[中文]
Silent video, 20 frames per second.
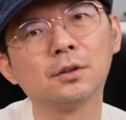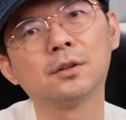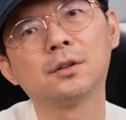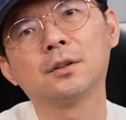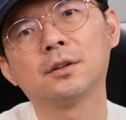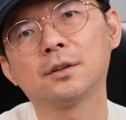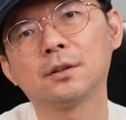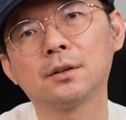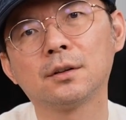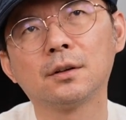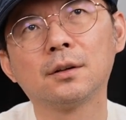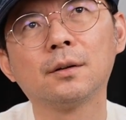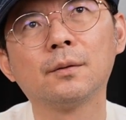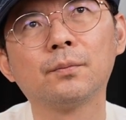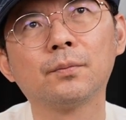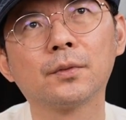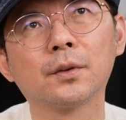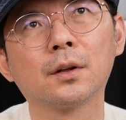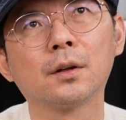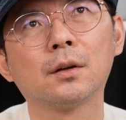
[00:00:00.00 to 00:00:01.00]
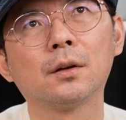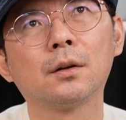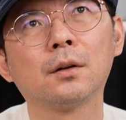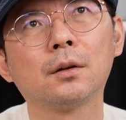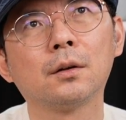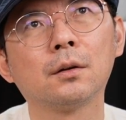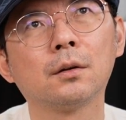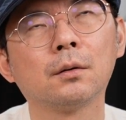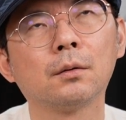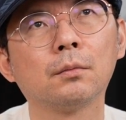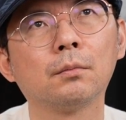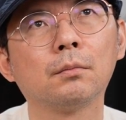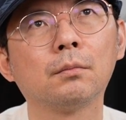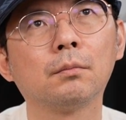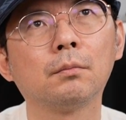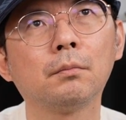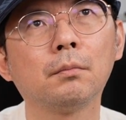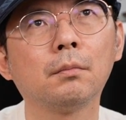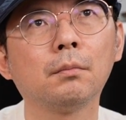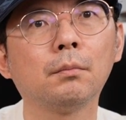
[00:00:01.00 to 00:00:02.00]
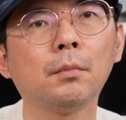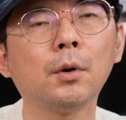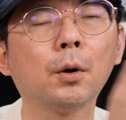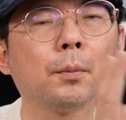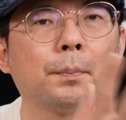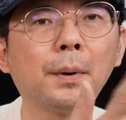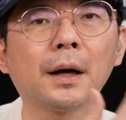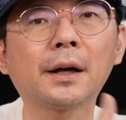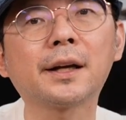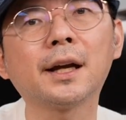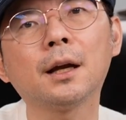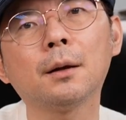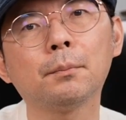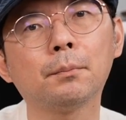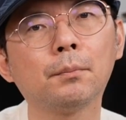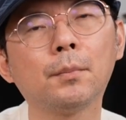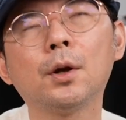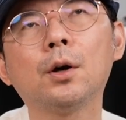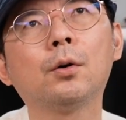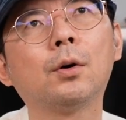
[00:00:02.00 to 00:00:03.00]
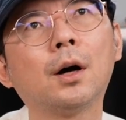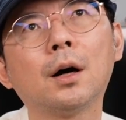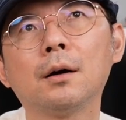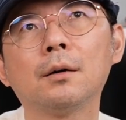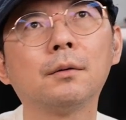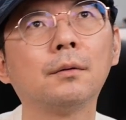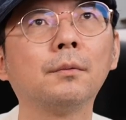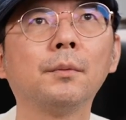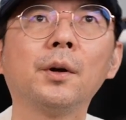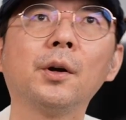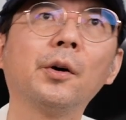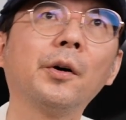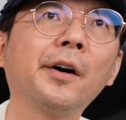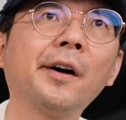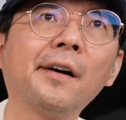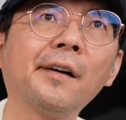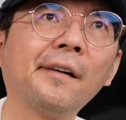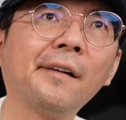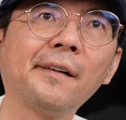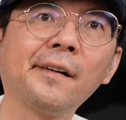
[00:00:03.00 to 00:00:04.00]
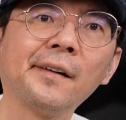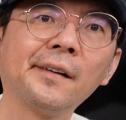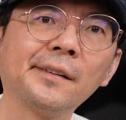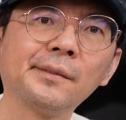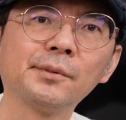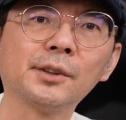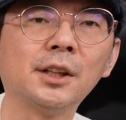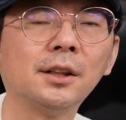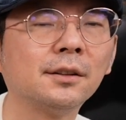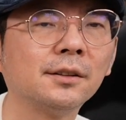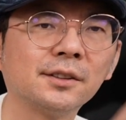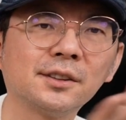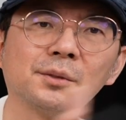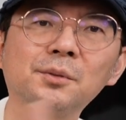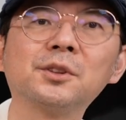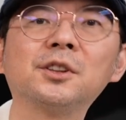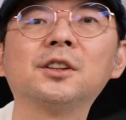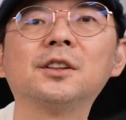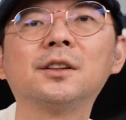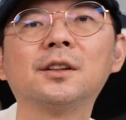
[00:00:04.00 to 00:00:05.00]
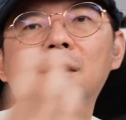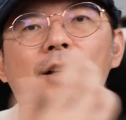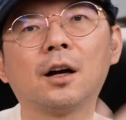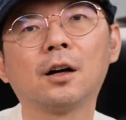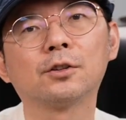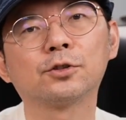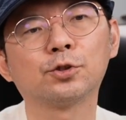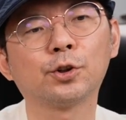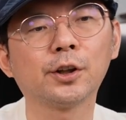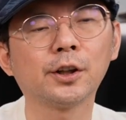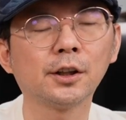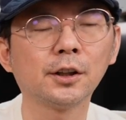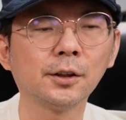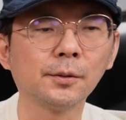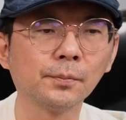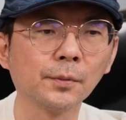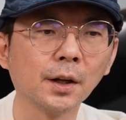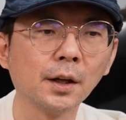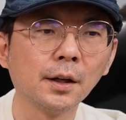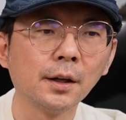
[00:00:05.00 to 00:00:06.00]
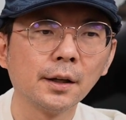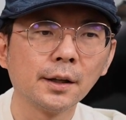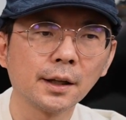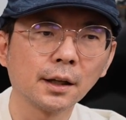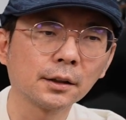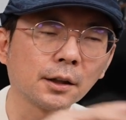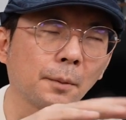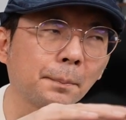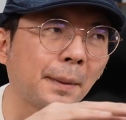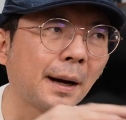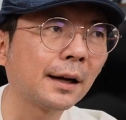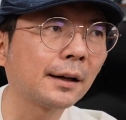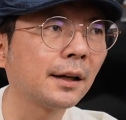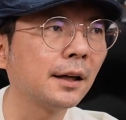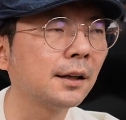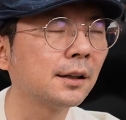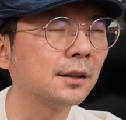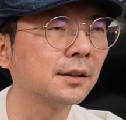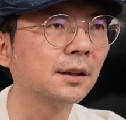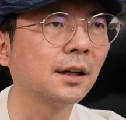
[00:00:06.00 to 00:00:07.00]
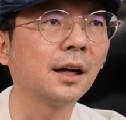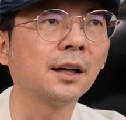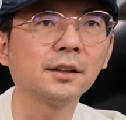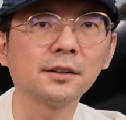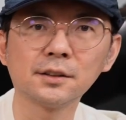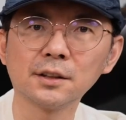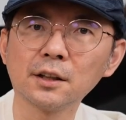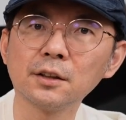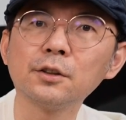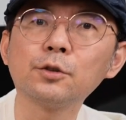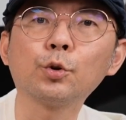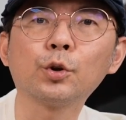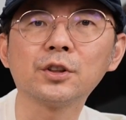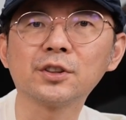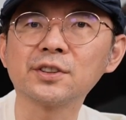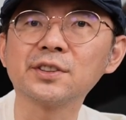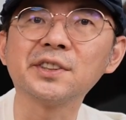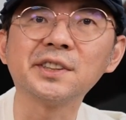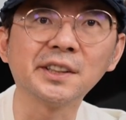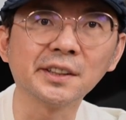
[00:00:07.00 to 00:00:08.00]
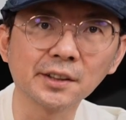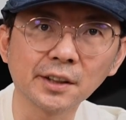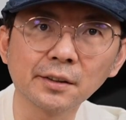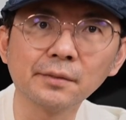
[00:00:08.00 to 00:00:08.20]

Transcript: YouTube 有到 八K？没有 八K， 没有啊，没有啊，是不是？好，所以要到 八K 可能还是要一段时间